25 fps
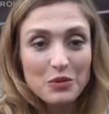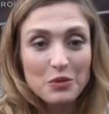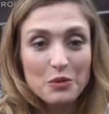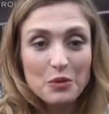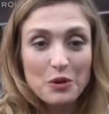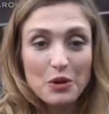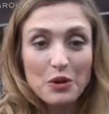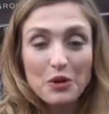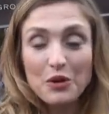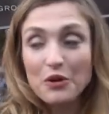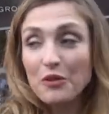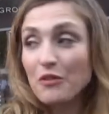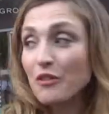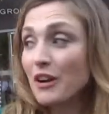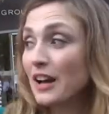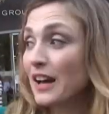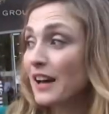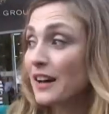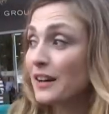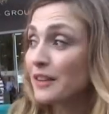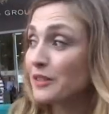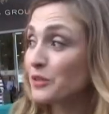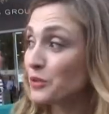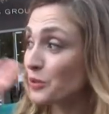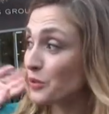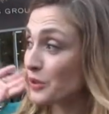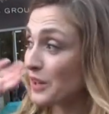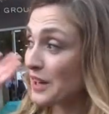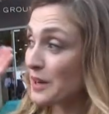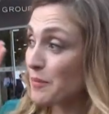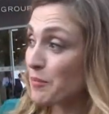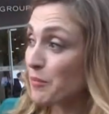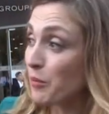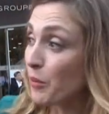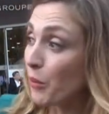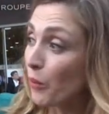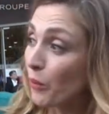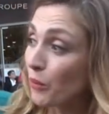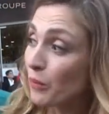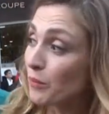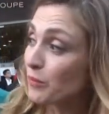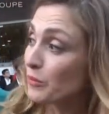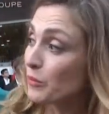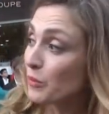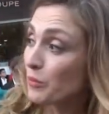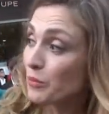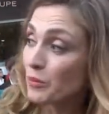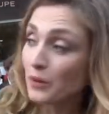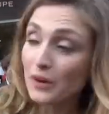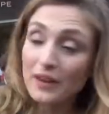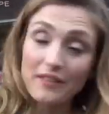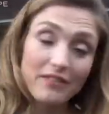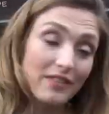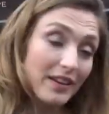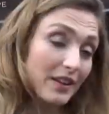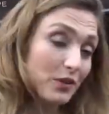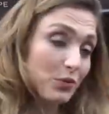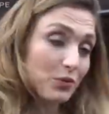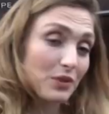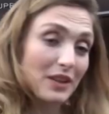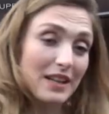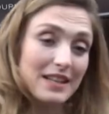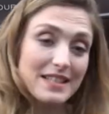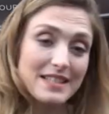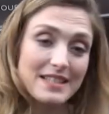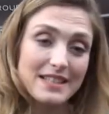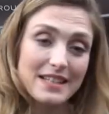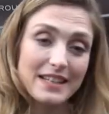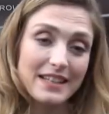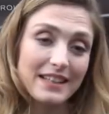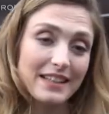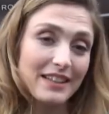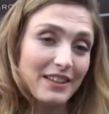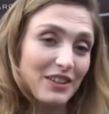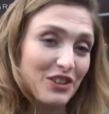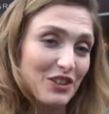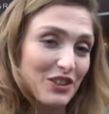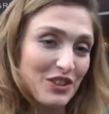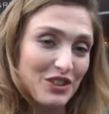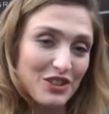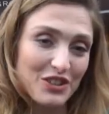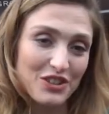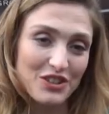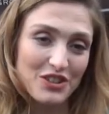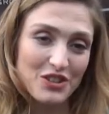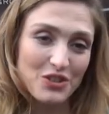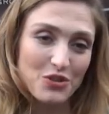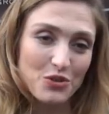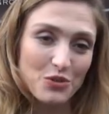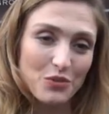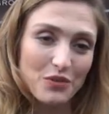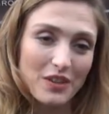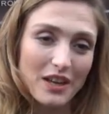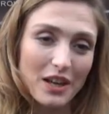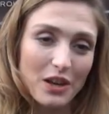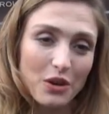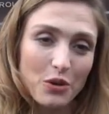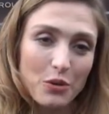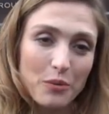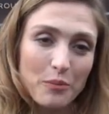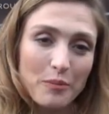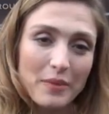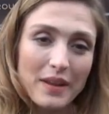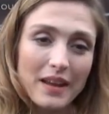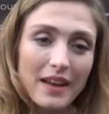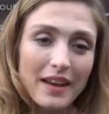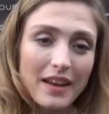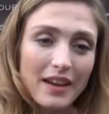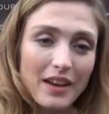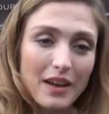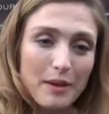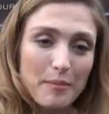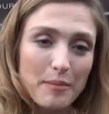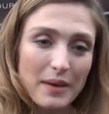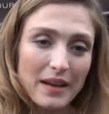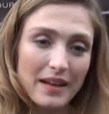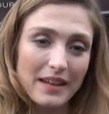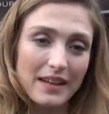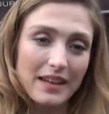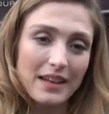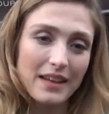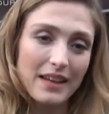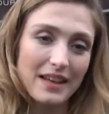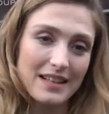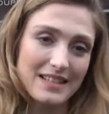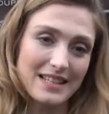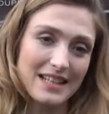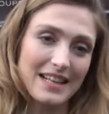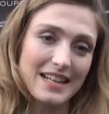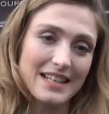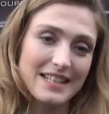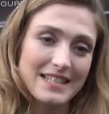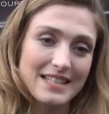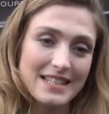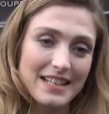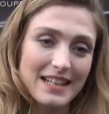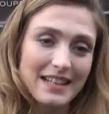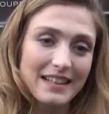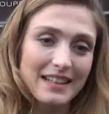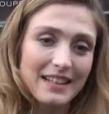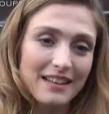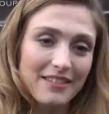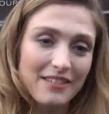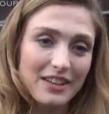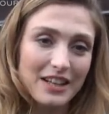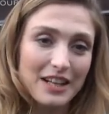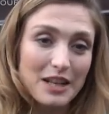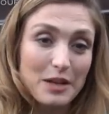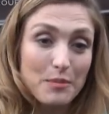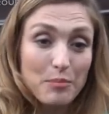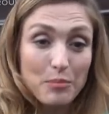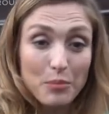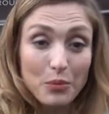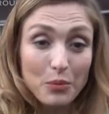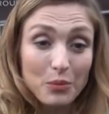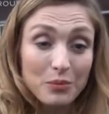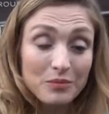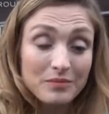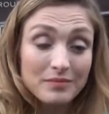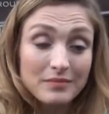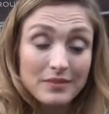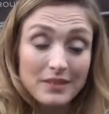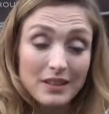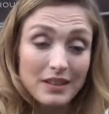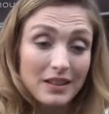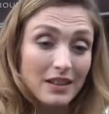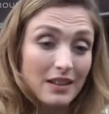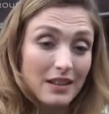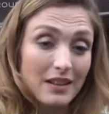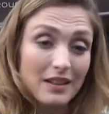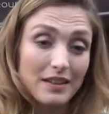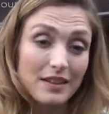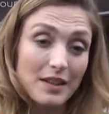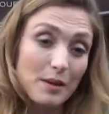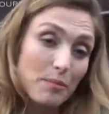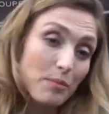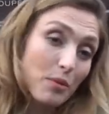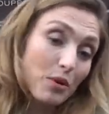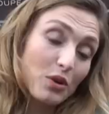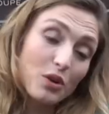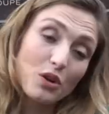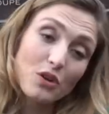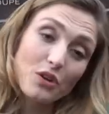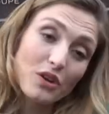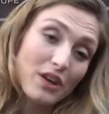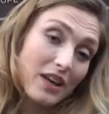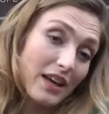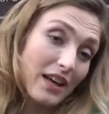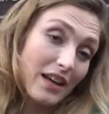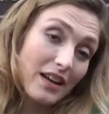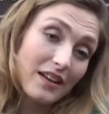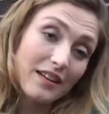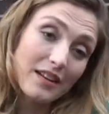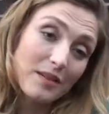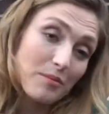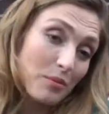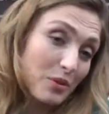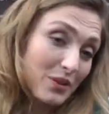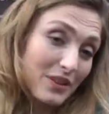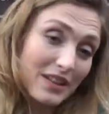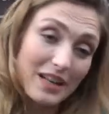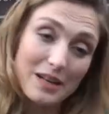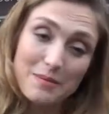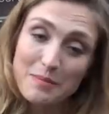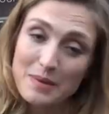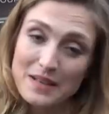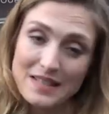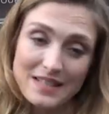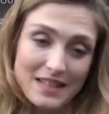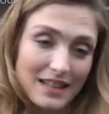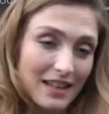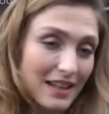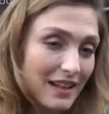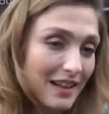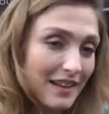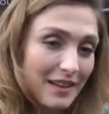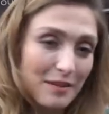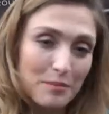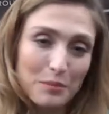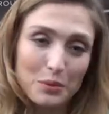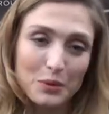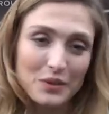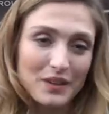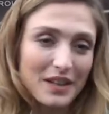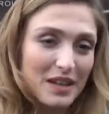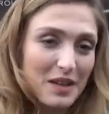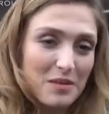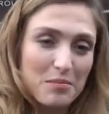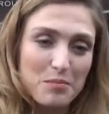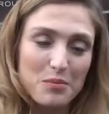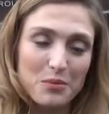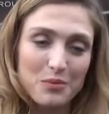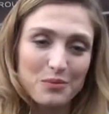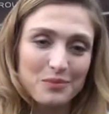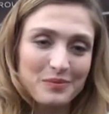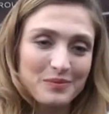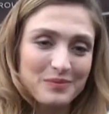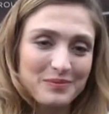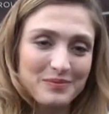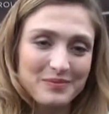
Donc euh, voilà, donc les ponts, on pourrait faire toute la Seine. je euh, trouve qu'il y a lumière à Paris grâce à la Seine et avec les ponts. N'importe lequel, n'importe quelle passerelle, n'importe quel pont.